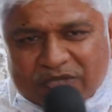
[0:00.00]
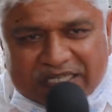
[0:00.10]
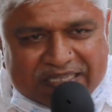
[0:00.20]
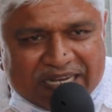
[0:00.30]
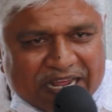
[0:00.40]

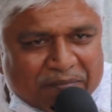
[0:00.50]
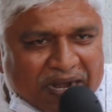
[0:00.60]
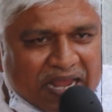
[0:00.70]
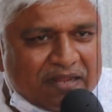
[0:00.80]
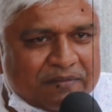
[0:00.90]
कुदरत ने नहीं
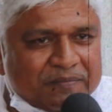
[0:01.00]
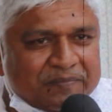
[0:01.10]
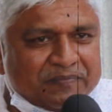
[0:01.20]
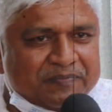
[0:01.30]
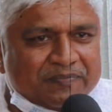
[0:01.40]

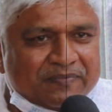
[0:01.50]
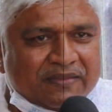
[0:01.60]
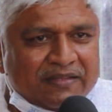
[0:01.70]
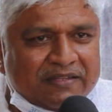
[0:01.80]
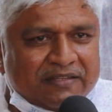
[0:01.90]

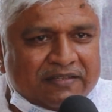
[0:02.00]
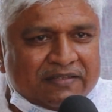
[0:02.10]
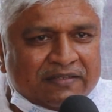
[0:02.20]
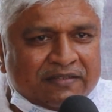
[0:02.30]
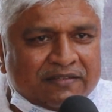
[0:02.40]

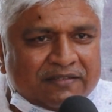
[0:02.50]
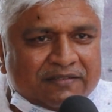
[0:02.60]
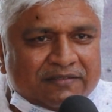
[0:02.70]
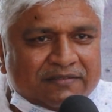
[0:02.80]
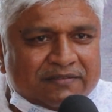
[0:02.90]
बनाई
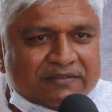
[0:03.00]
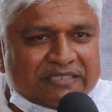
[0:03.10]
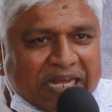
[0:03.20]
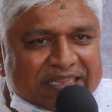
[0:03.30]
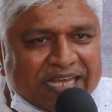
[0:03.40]

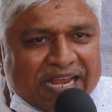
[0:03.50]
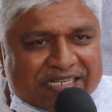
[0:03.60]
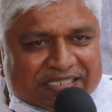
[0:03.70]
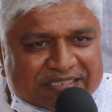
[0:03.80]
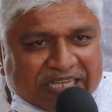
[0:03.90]
जातिया
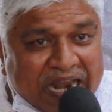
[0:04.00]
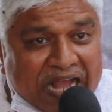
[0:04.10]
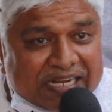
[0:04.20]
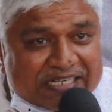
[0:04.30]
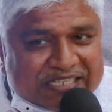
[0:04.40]
इन
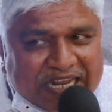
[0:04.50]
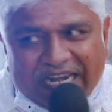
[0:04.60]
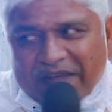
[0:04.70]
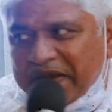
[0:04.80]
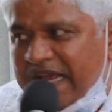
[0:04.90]
चलाक
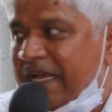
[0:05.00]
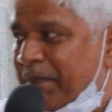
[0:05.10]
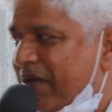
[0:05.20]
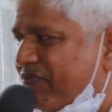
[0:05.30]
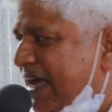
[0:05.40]
इंसान ने बनाई
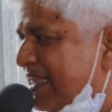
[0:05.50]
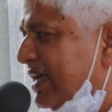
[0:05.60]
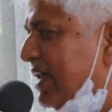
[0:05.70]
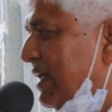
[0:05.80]
अपने फायदे के